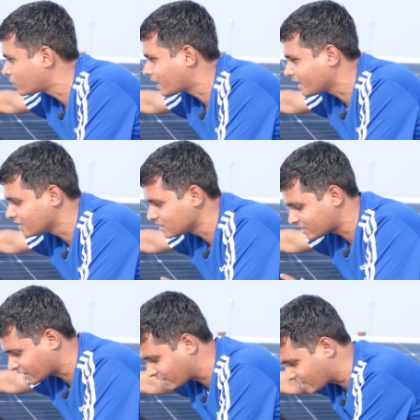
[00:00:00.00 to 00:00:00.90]
हुआ है
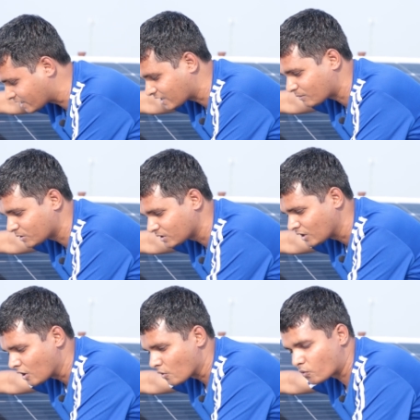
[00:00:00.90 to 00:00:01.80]
नीचे की एरिया भी
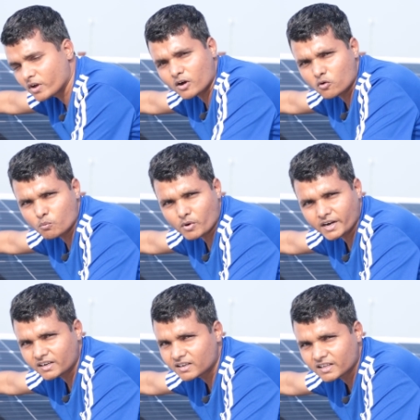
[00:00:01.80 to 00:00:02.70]
कोई
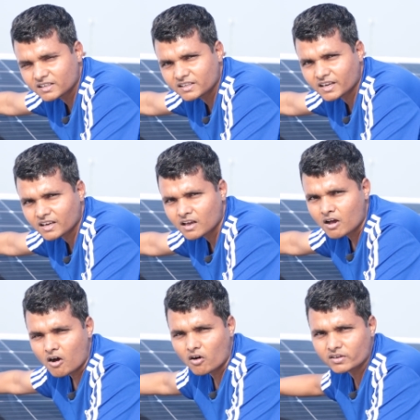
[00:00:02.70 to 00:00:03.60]
ऑक्यूपाइड नहीं है
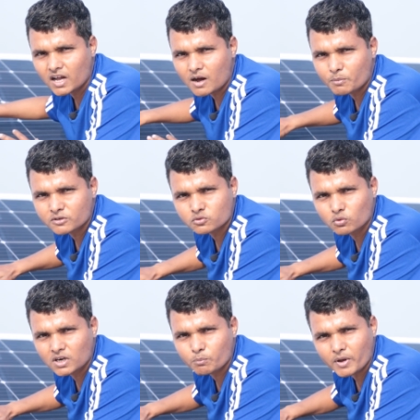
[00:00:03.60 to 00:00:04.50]
और यहाँ पर
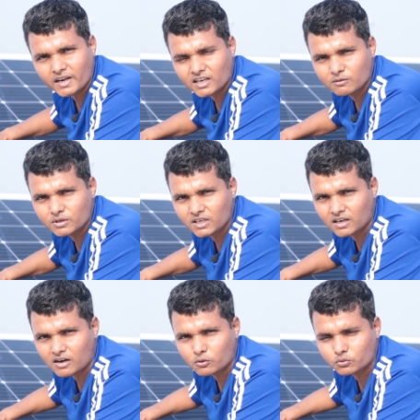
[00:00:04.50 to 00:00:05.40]
सोलर पैनल भी
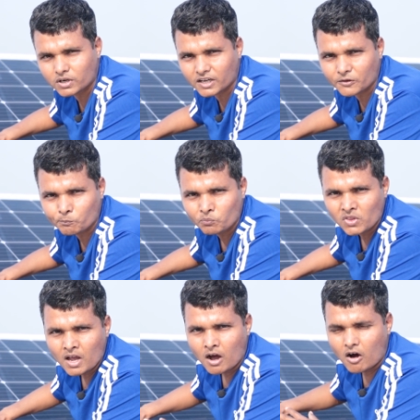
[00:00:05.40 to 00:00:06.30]
लगा हुआ है
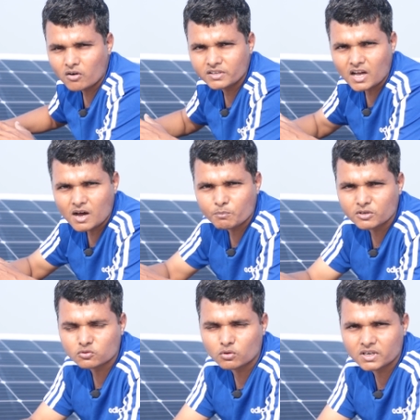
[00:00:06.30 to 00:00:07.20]
और यहाँ
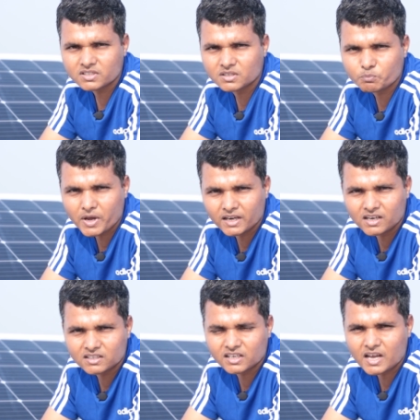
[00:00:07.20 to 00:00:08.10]
पर सोलर
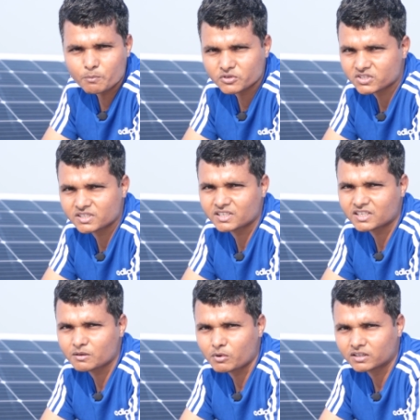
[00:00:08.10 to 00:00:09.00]
पैनल की कैपेसिटी
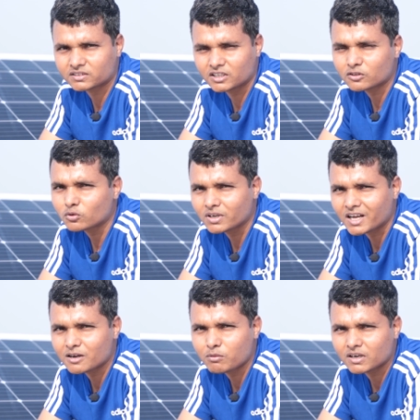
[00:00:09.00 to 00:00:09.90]
की बात करें तो
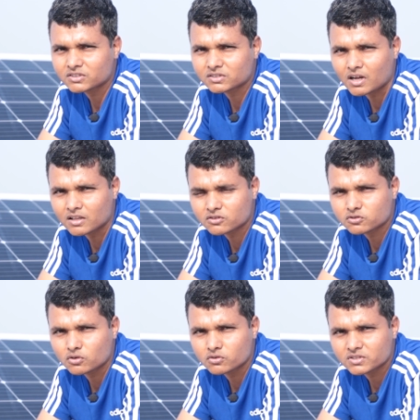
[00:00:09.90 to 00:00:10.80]
लगभग
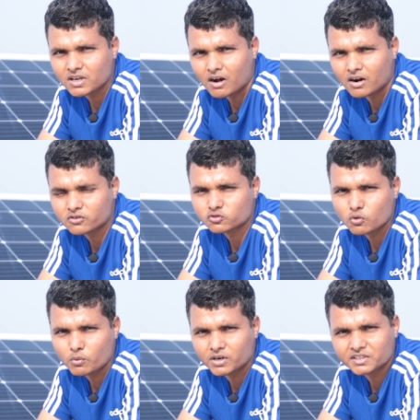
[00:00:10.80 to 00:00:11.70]
700 से
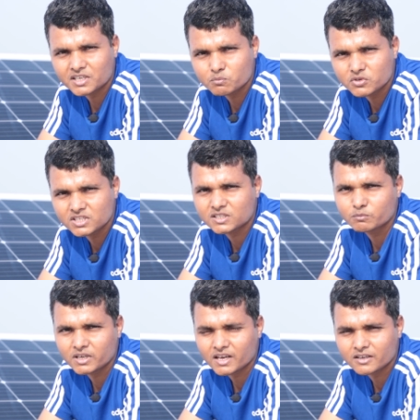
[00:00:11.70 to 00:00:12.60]
800 वाट के बीच
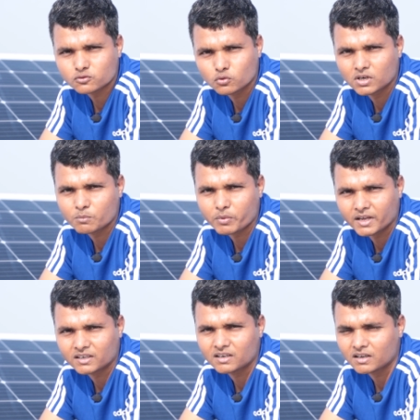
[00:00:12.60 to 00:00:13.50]
में है सोलर
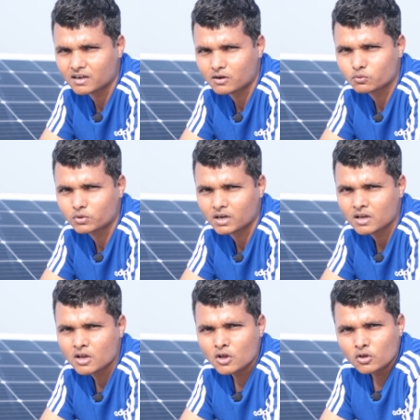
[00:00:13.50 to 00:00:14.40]
पैनल लगा हुआ
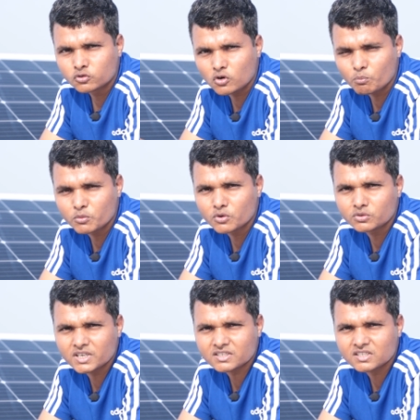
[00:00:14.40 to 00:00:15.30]
जो म्यूजिक